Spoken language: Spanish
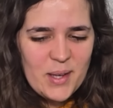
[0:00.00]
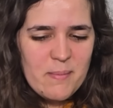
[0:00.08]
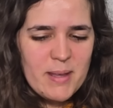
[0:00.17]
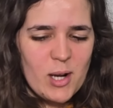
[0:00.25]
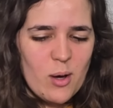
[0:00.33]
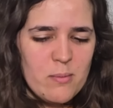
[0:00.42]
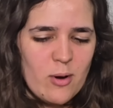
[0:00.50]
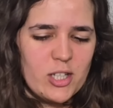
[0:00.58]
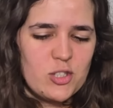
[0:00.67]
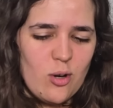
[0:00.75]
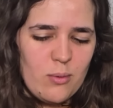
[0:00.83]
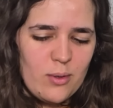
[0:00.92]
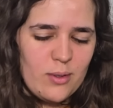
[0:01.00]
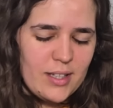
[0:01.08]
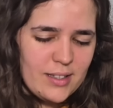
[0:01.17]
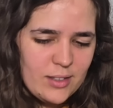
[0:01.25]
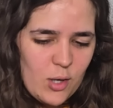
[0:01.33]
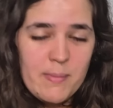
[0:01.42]
Debe medir lo mismo que yo,
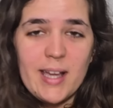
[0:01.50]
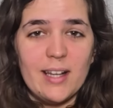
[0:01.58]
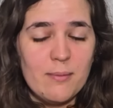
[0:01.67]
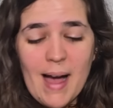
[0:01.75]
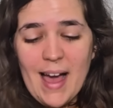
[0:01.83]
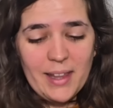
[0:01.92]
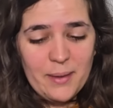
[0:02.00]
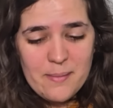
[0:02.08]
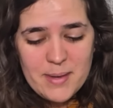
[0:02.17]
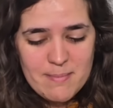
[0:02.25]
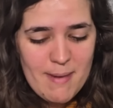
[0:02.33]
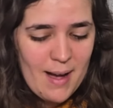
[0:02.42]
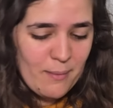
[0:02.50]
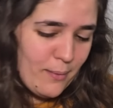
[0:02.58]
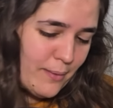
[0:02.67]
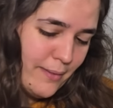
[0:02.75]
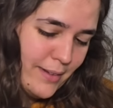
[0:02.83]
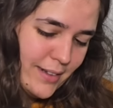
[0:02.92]
boluda. O menos, más, debe medir más,
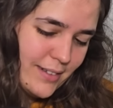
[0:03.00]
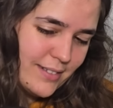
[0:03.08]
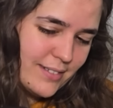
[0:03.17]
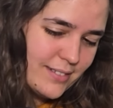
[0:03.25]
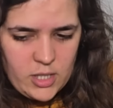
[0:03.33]
boluda.